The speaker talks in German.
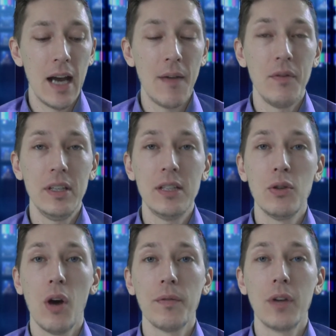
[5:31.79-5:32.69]
haben wir nicht
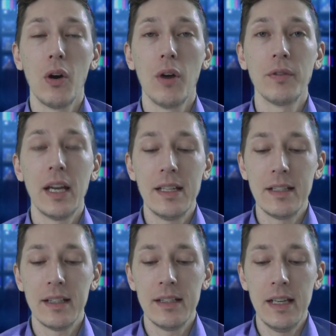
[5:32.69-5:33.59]
so oft auch auf der
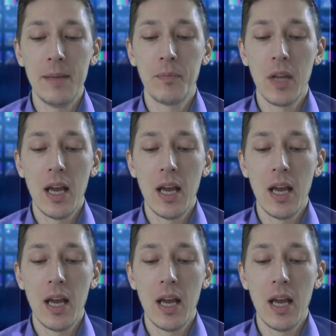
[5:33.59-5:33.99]
Insel gesehen,